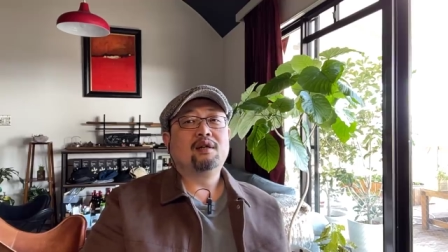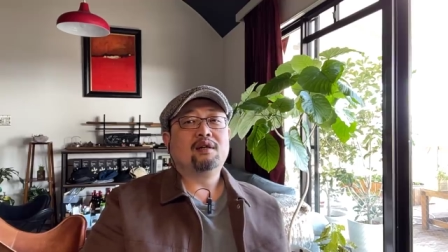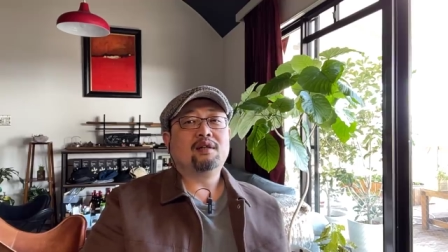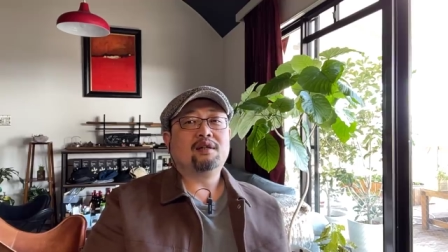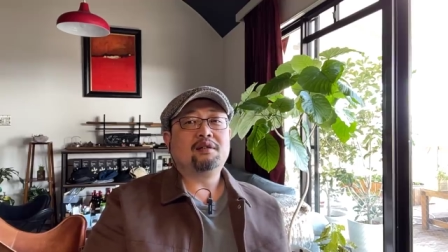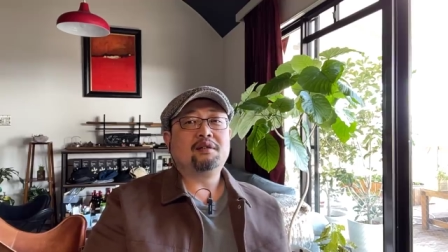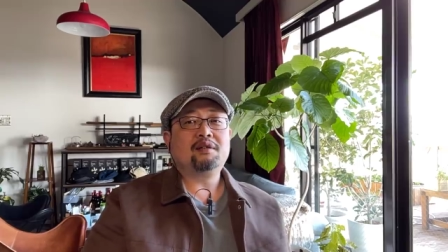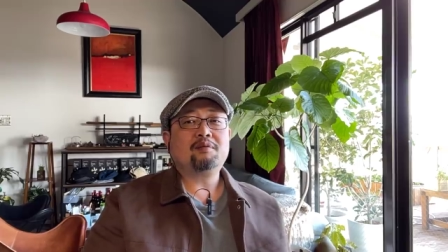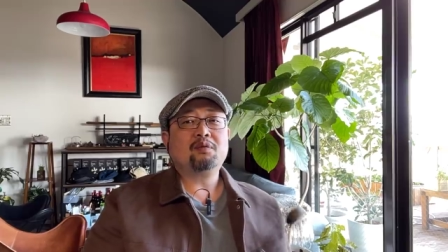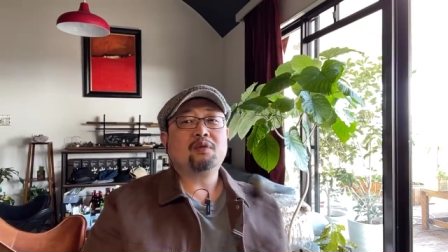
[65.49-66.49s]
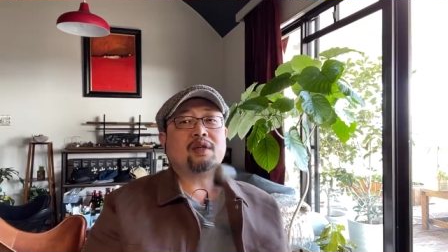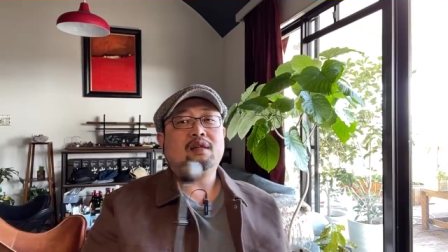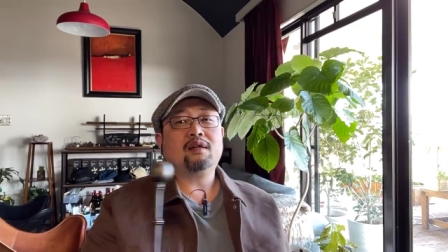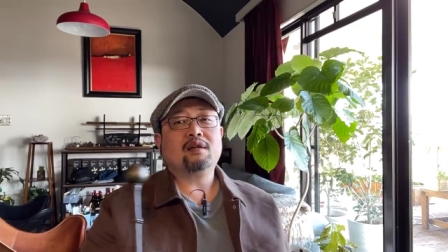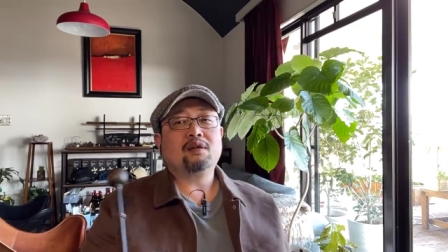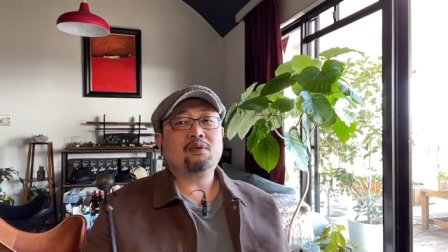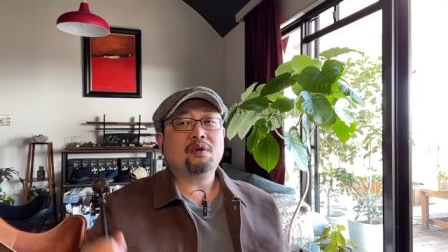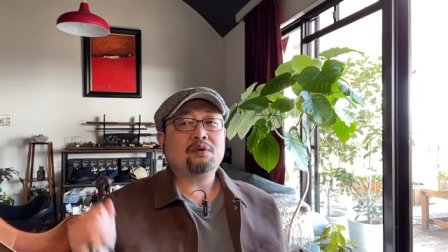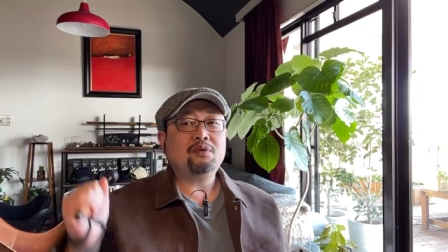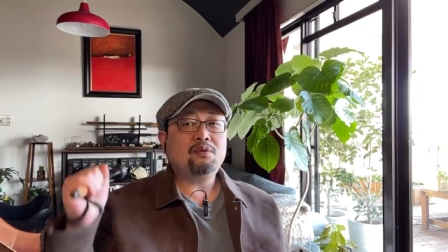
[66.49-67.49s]
那这么多年的这个
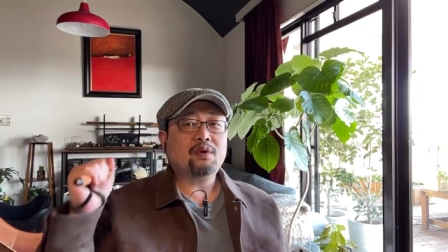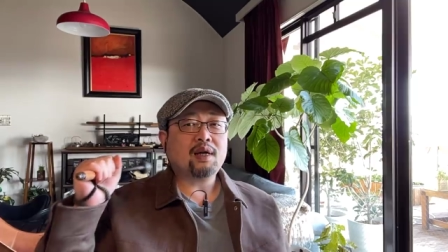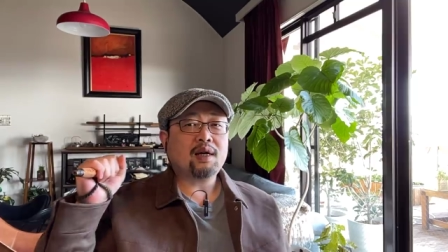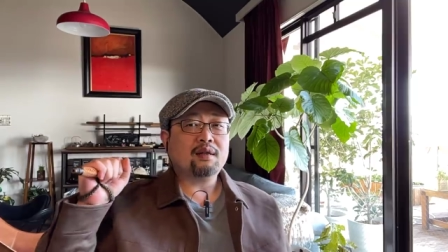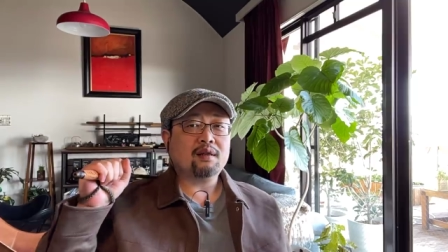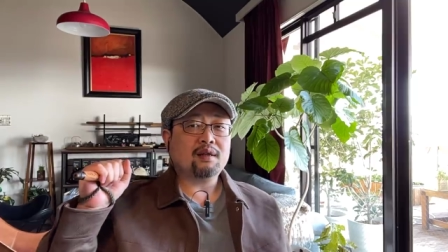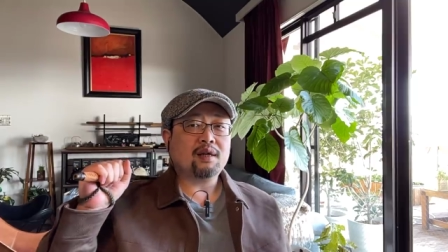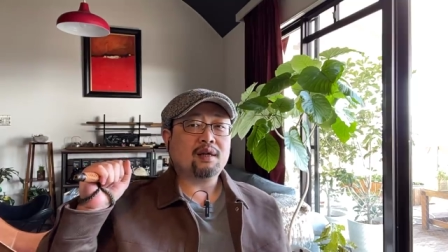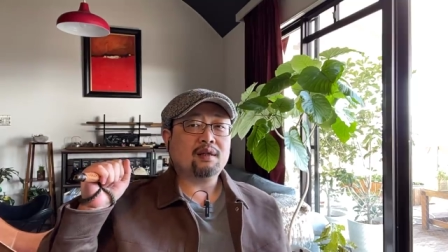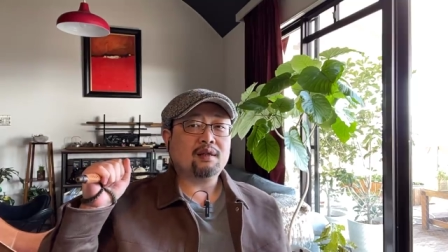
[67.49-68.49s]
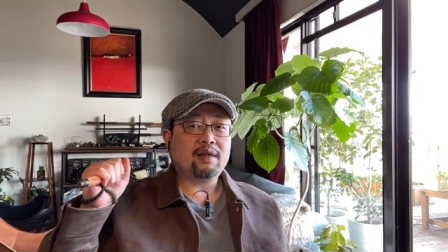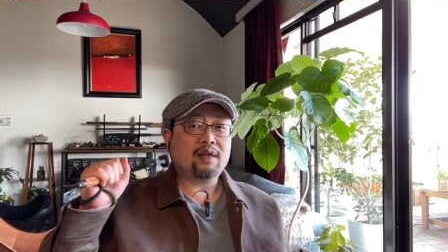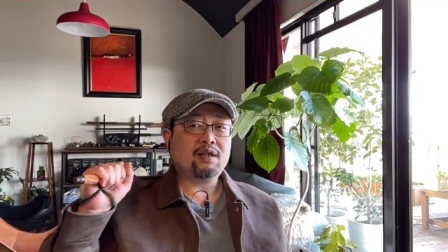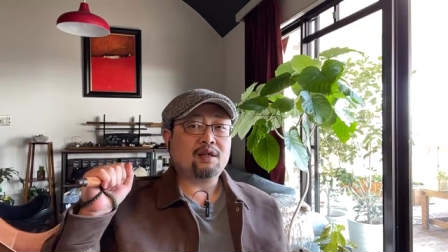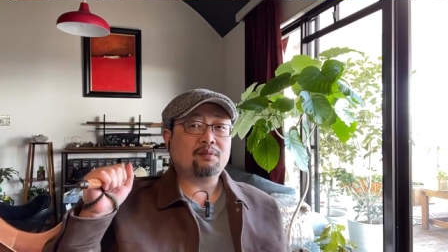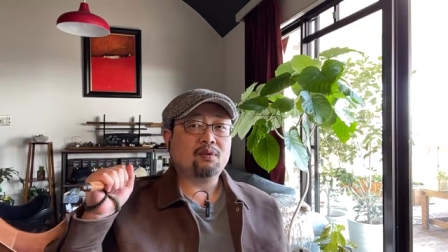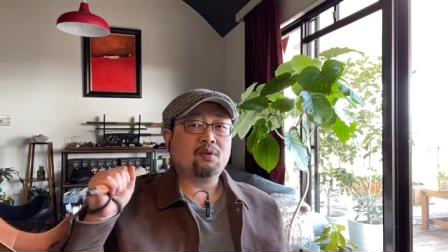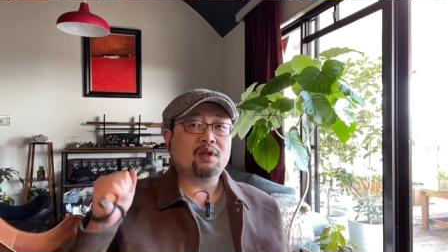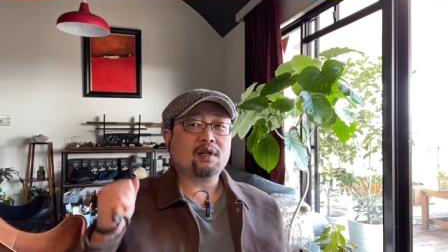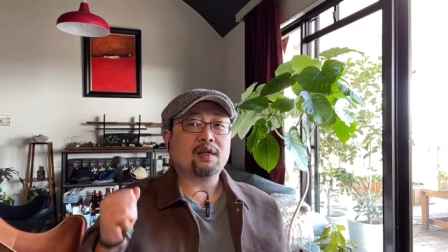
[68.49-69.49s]
冤冤案呢，他呢也只不
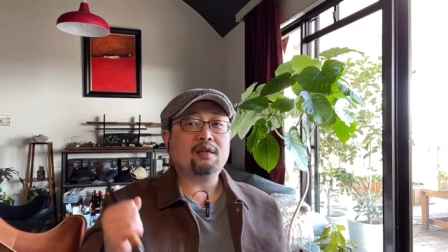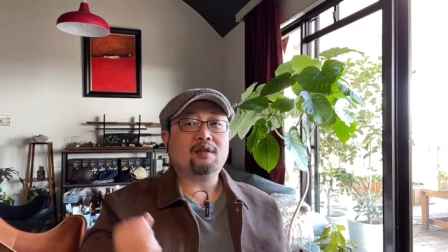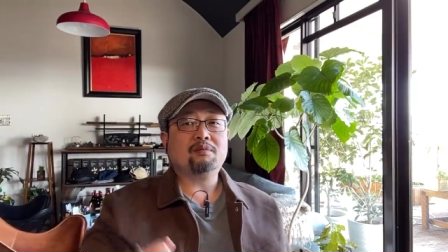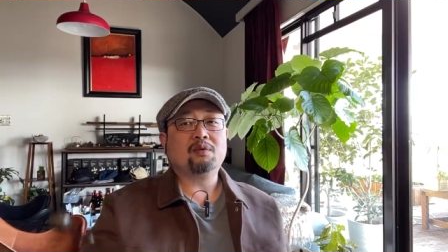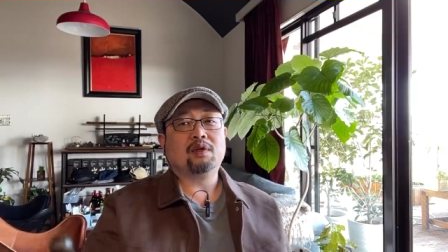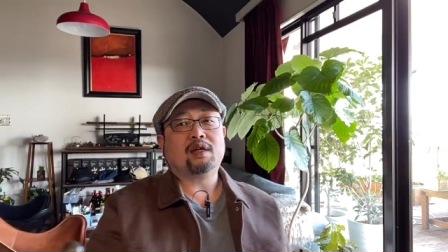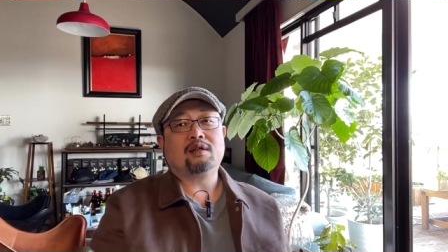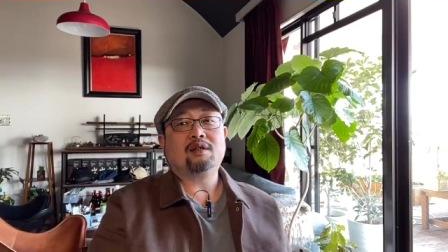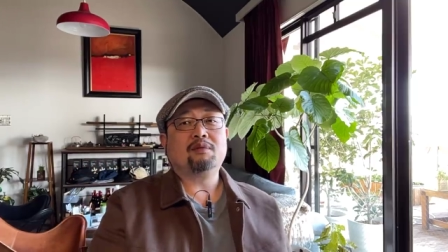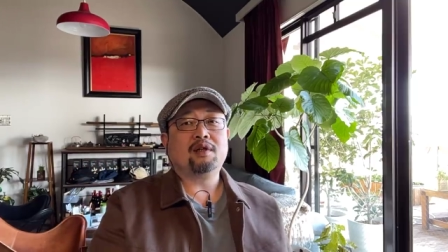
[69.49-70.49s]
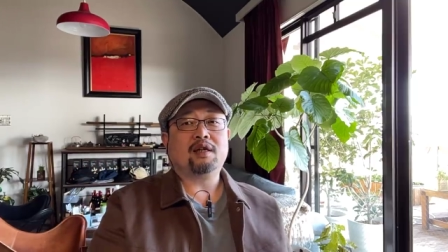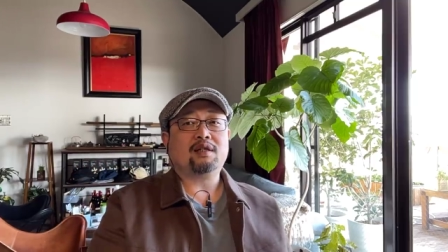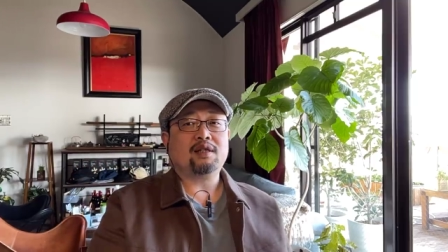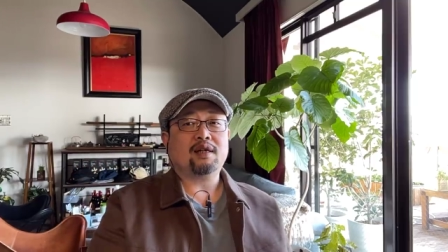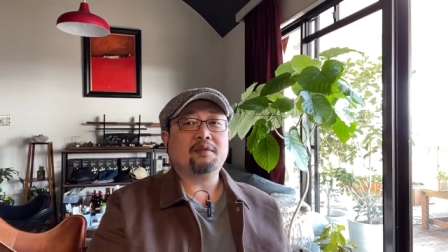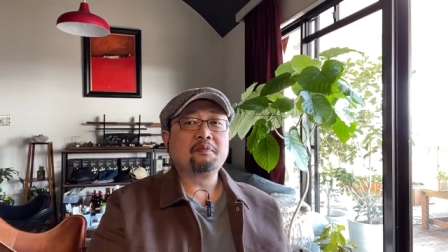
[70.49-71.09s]
过是给你这么多点这么多点钱。